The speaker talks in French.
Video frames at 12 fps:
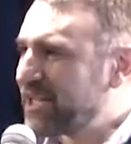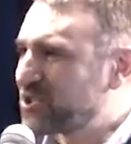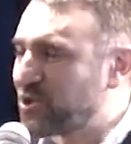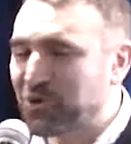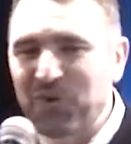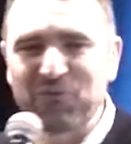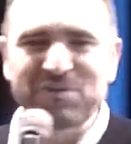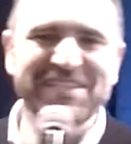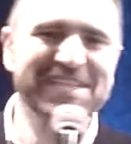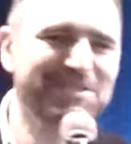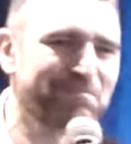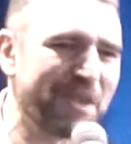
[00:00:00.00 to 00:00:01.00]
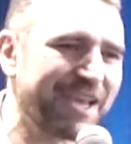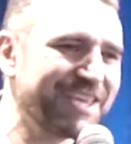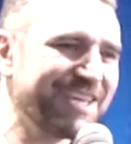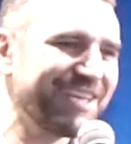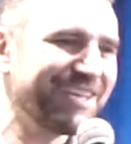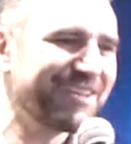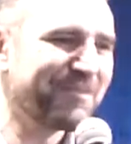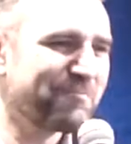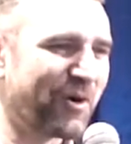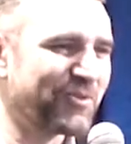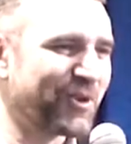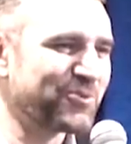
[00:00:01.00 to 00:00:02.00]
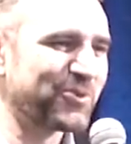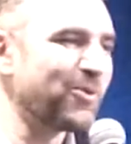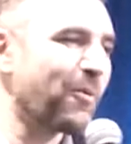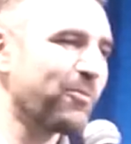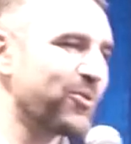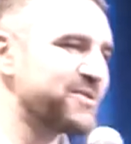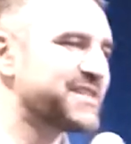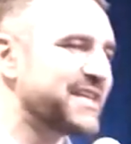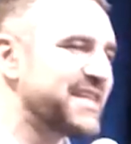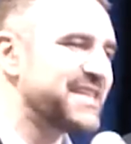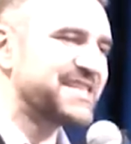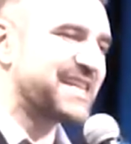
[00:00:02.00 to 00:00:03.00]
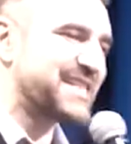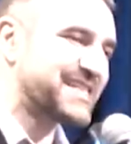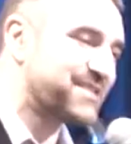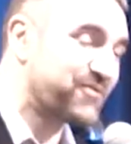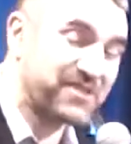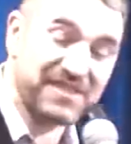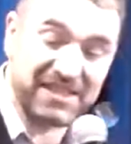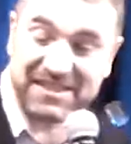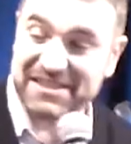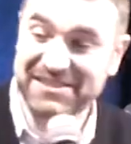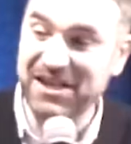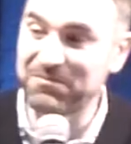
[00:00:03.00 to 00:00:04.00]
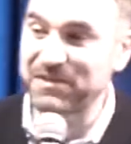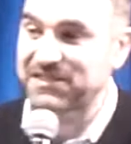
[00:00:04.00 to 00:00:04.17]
Ce que vous espériez pendant de nombreuses années, c'était ça le